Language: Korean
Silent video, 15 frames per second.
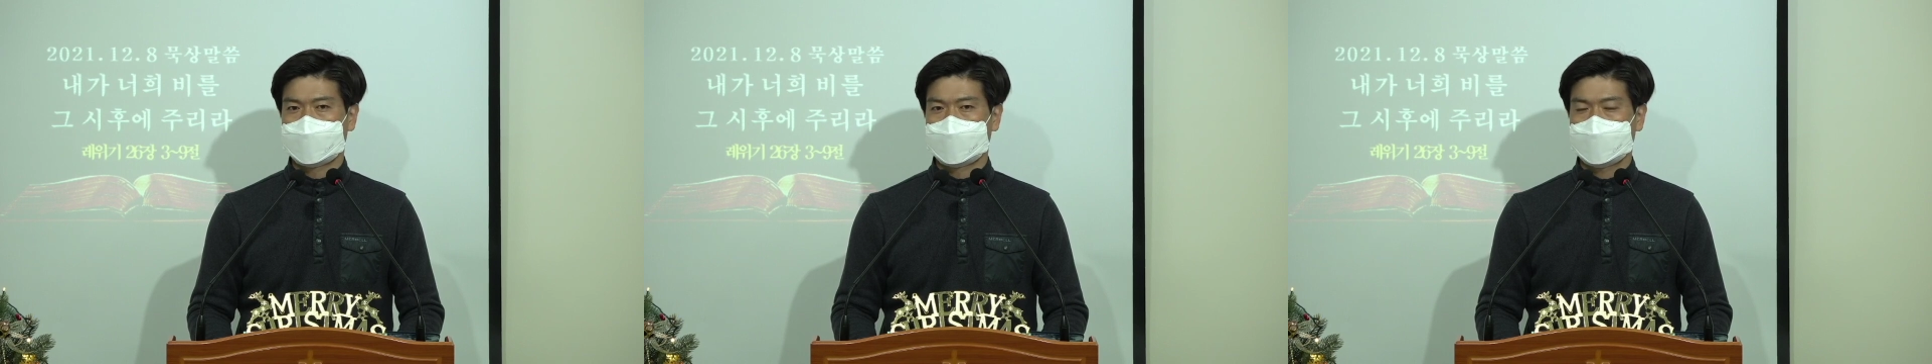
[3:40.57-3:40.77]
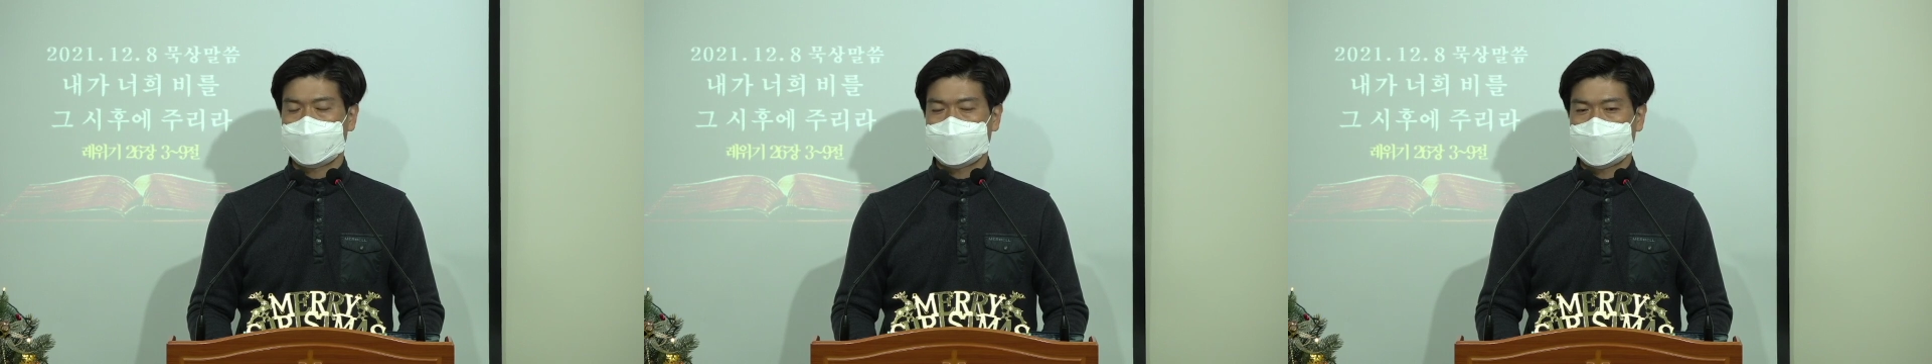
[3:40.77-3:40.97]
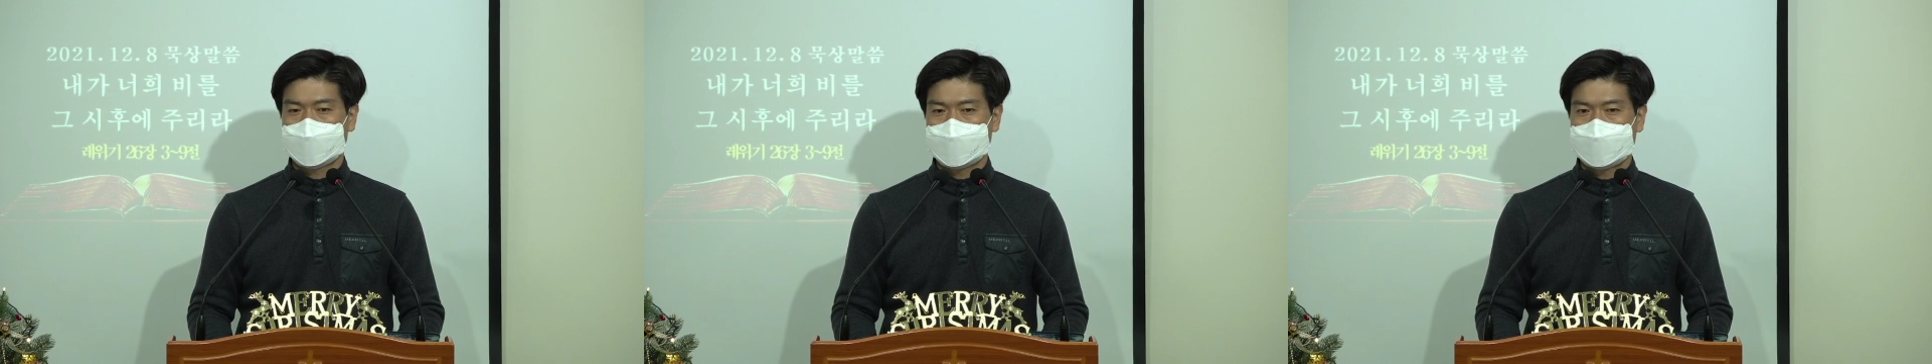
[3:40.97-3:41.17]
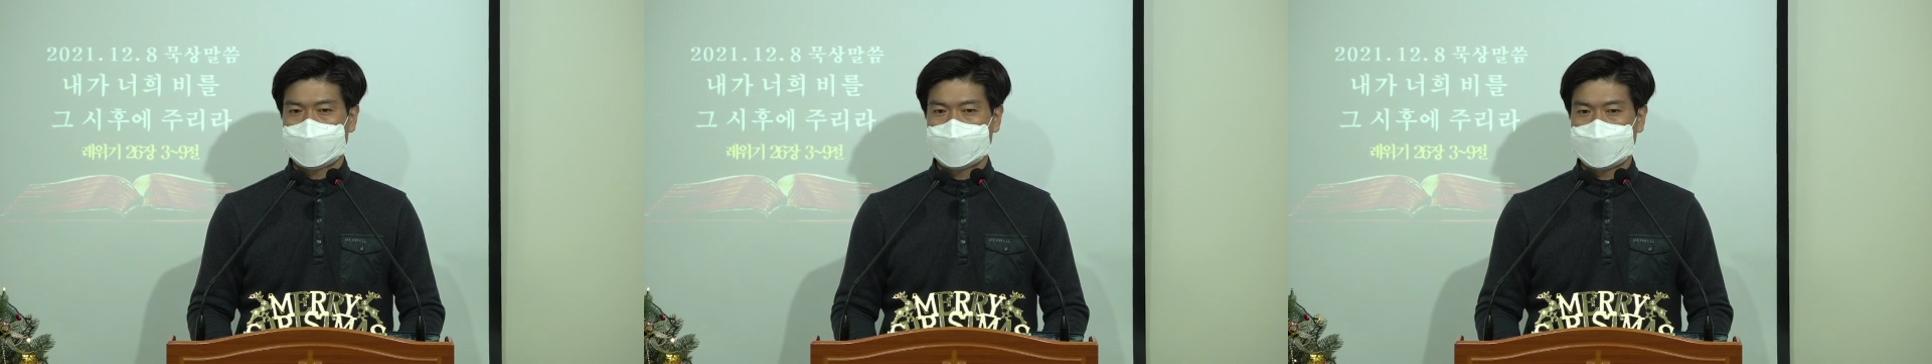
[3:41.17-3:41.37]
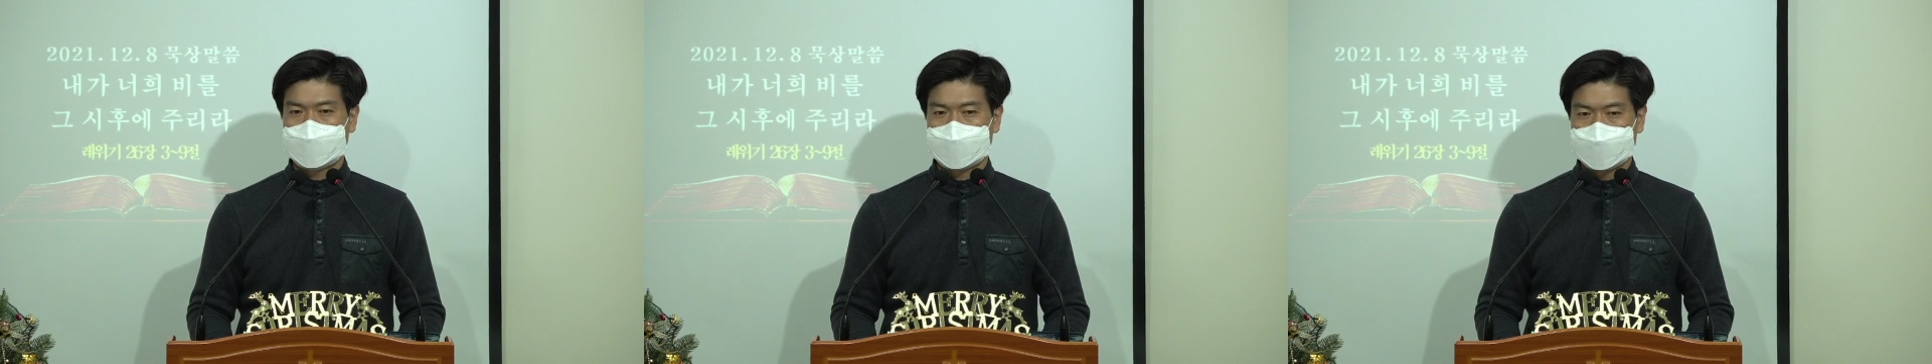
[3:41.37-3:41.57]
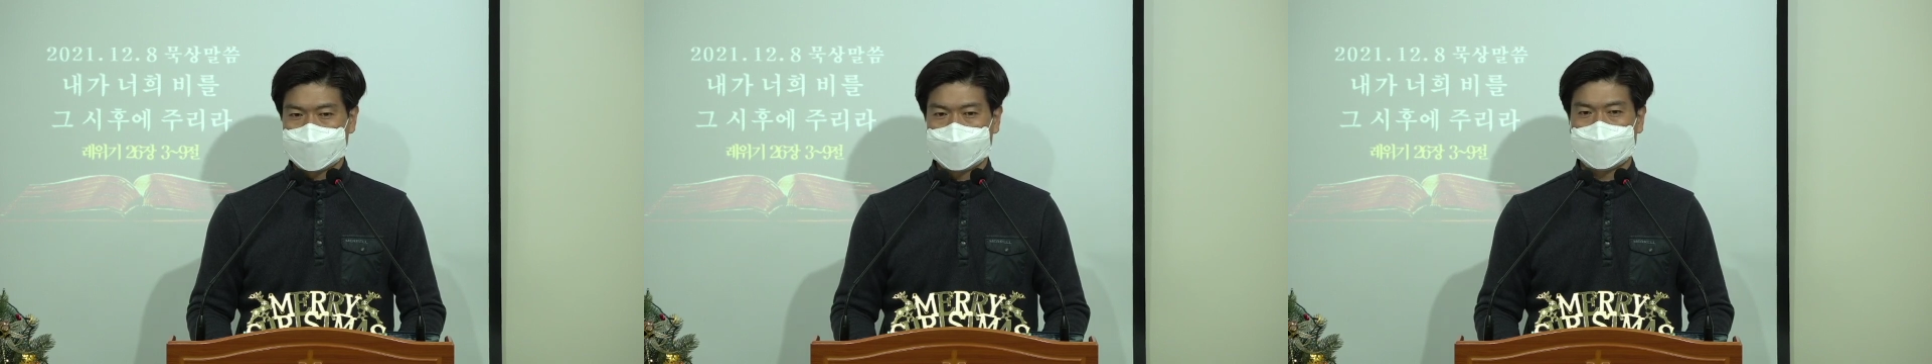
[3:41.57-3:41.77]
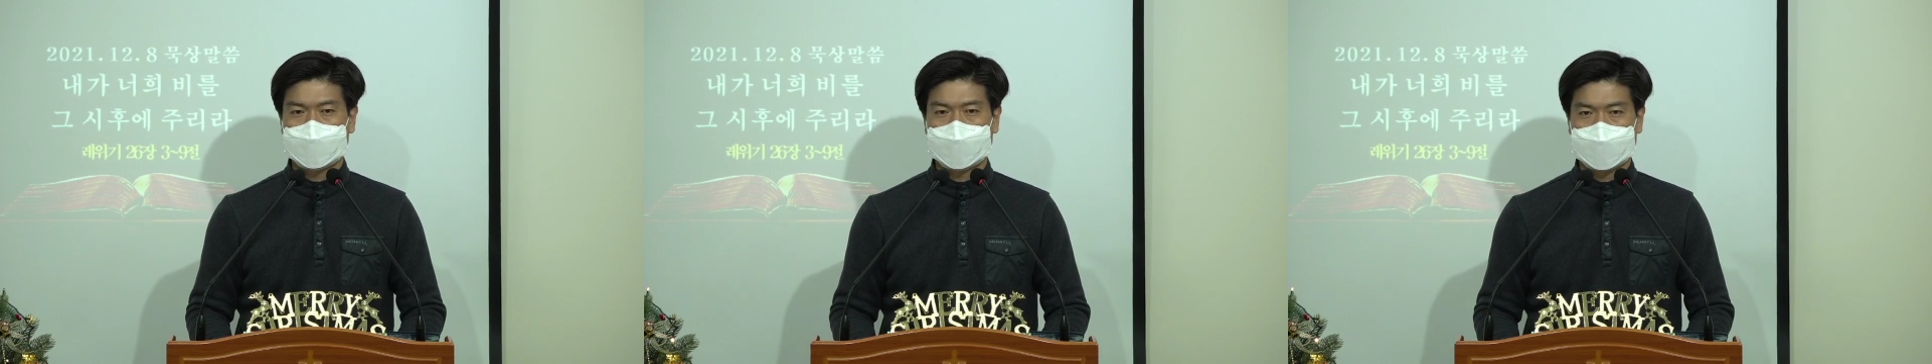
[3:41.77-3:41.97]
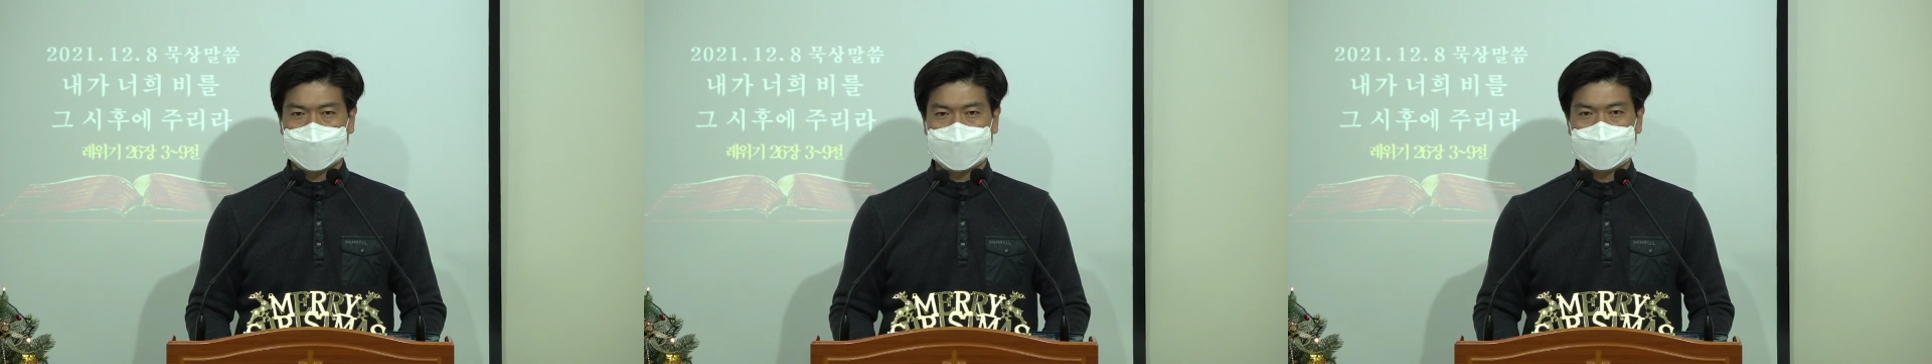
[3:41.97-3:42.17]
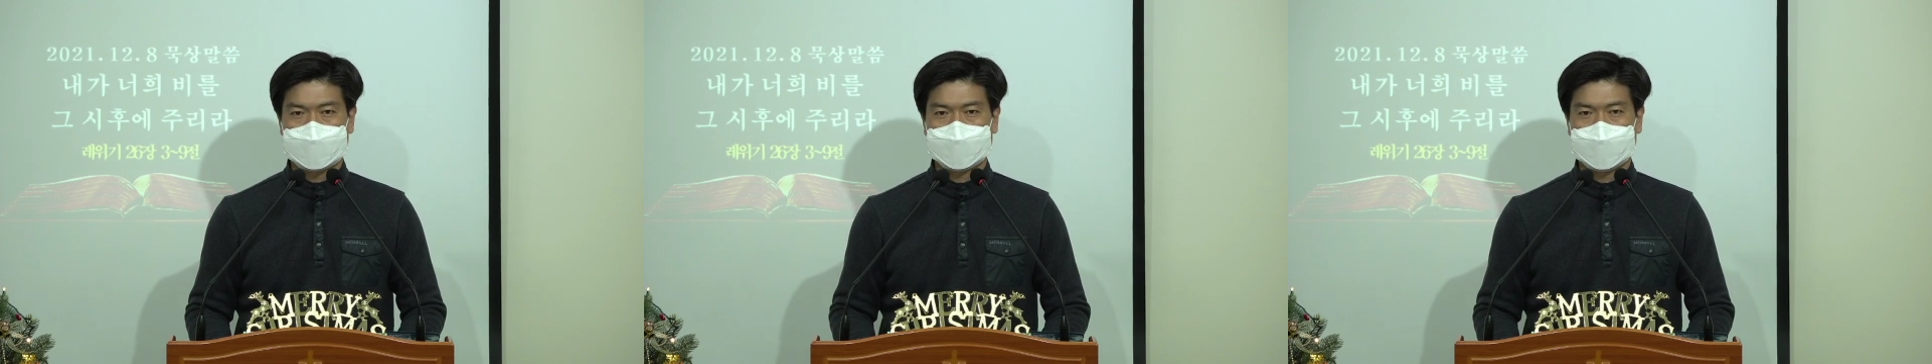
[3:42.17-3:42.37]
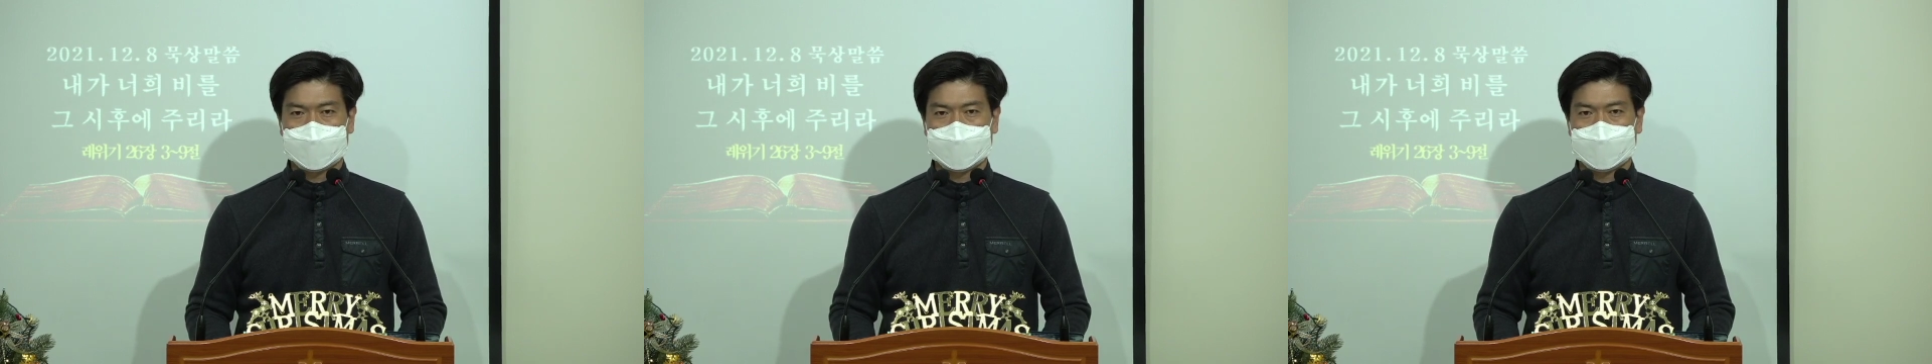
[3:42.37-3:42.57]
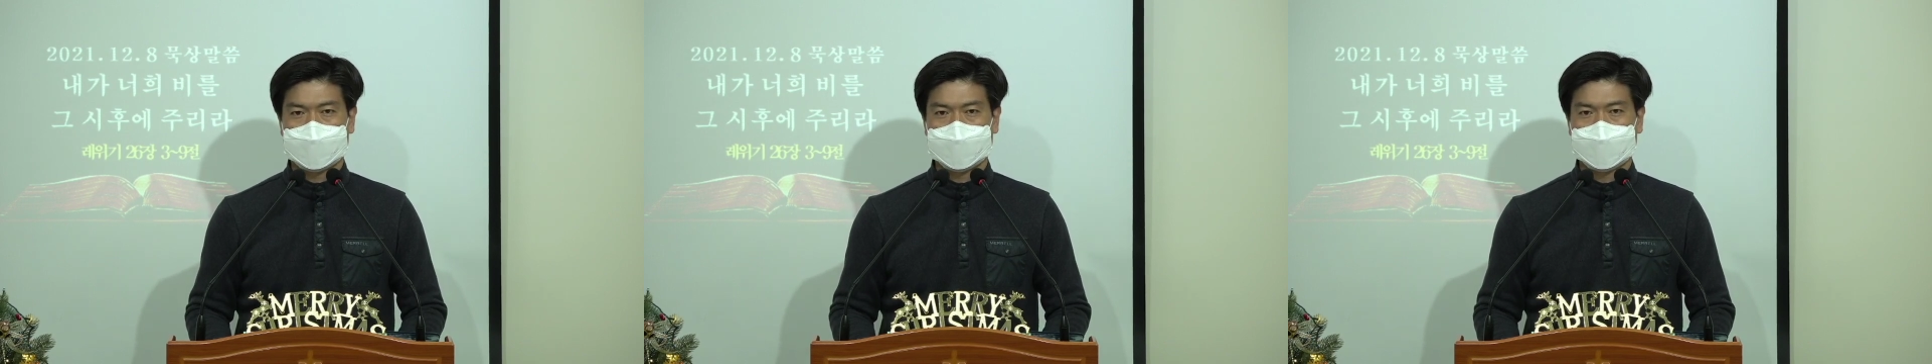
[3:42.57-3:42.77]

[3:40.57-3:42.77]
큰 정성이 되는 것입니다.